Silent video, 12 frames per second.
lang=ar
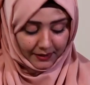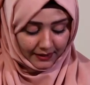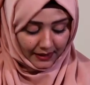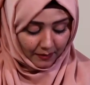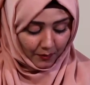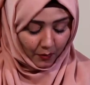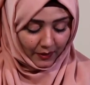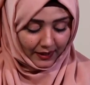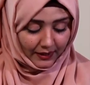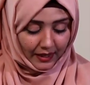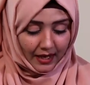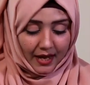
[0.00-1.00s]
بنتكلم
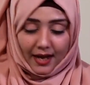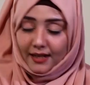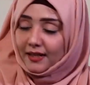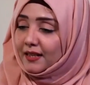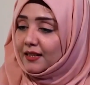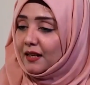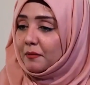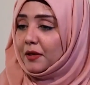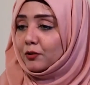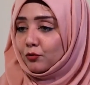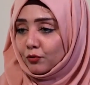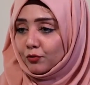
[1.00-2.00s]
اولا عن ايام
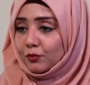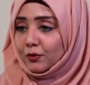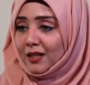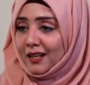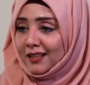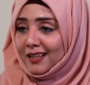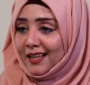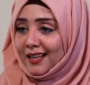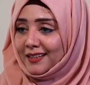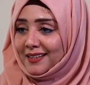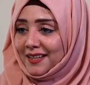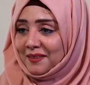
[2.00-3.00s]
الطفوله
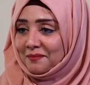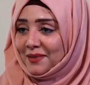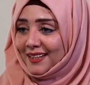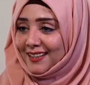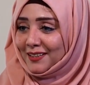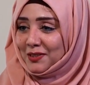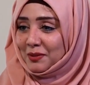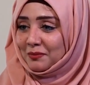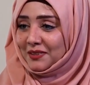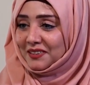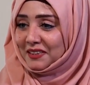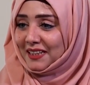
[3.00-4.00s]
ايام ما كانت
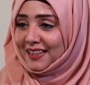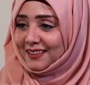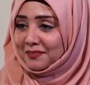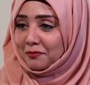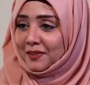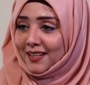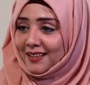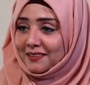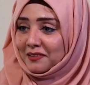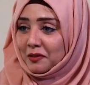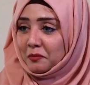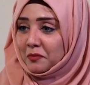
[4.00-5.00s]
امي تقيه طفله
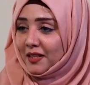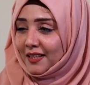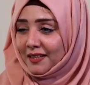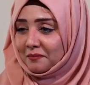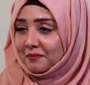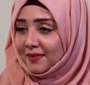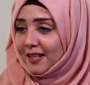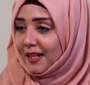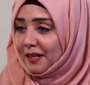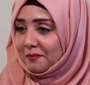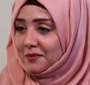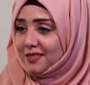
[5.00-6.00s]
عمري كم
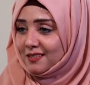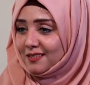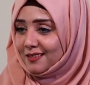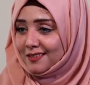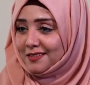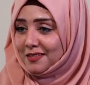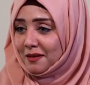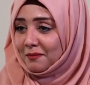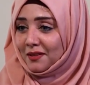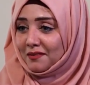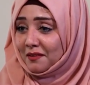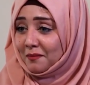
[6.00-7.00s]
خمس ست سبع